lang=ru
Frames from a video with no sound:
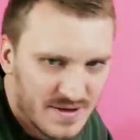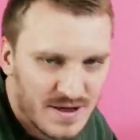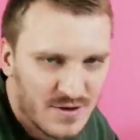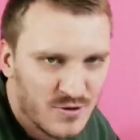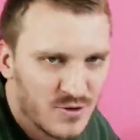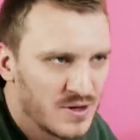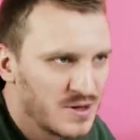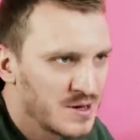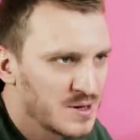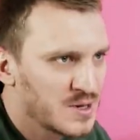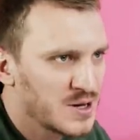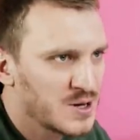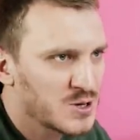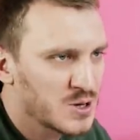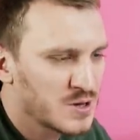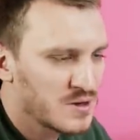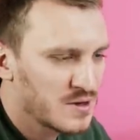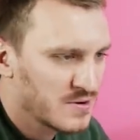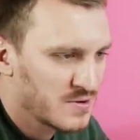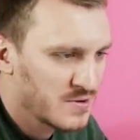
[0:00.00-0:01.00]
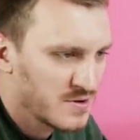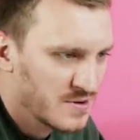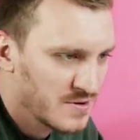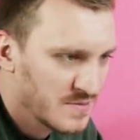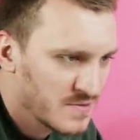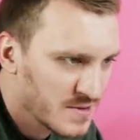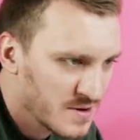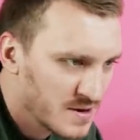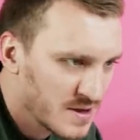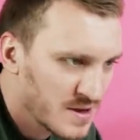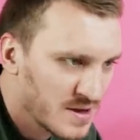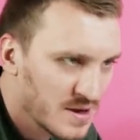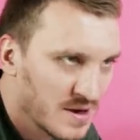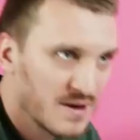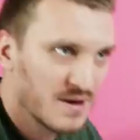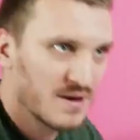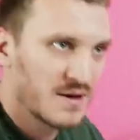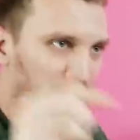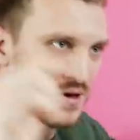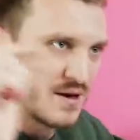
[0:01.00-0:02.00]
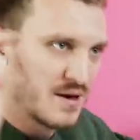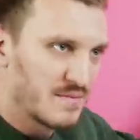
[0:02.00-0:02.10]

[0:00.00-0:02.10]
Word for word: Люди не знают, что это такое. Хотя